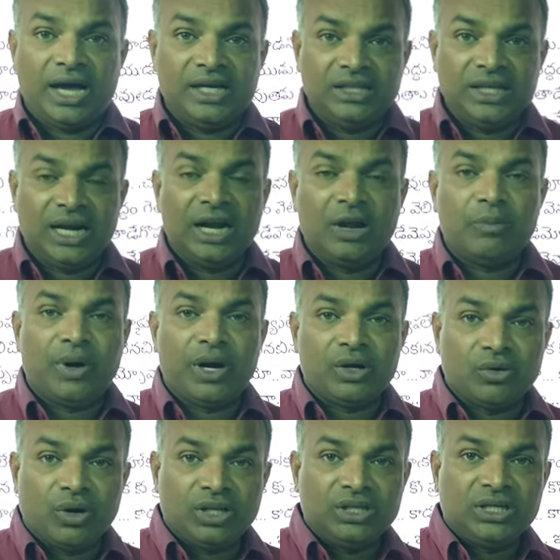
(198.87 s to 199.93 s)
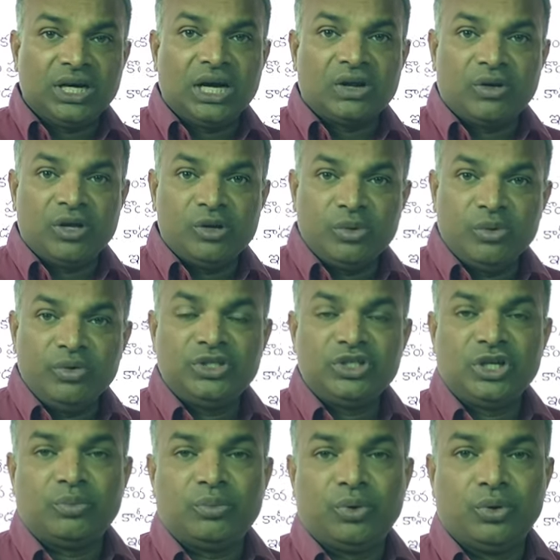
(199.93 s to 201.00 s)
ఐదేళ్ల పాటు అధికారం
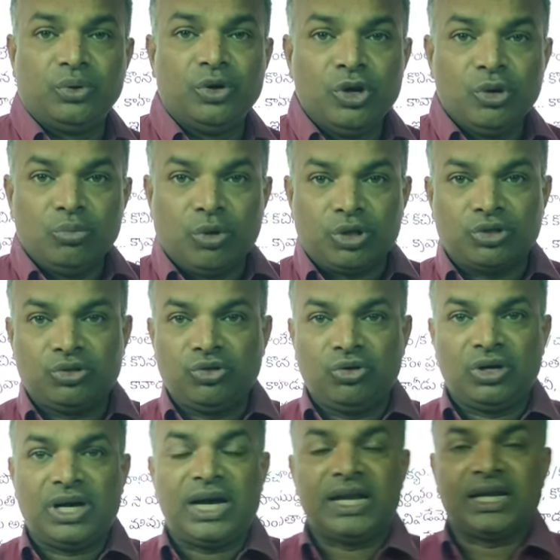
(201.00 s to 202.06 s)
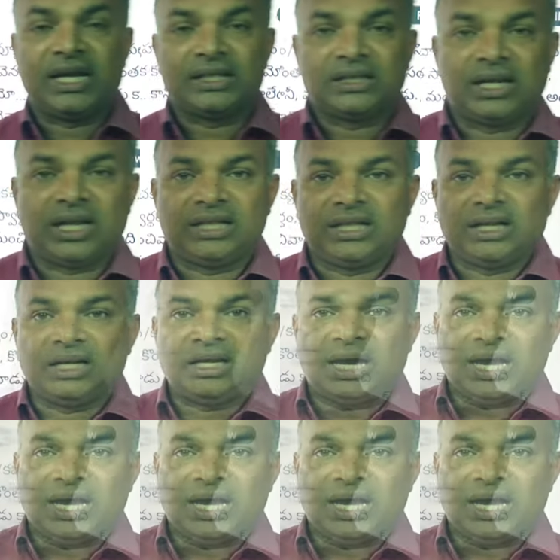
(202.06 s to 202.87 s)
అనుభవించినప్పుడు మొత్తం కార్యకర్తలందరినీ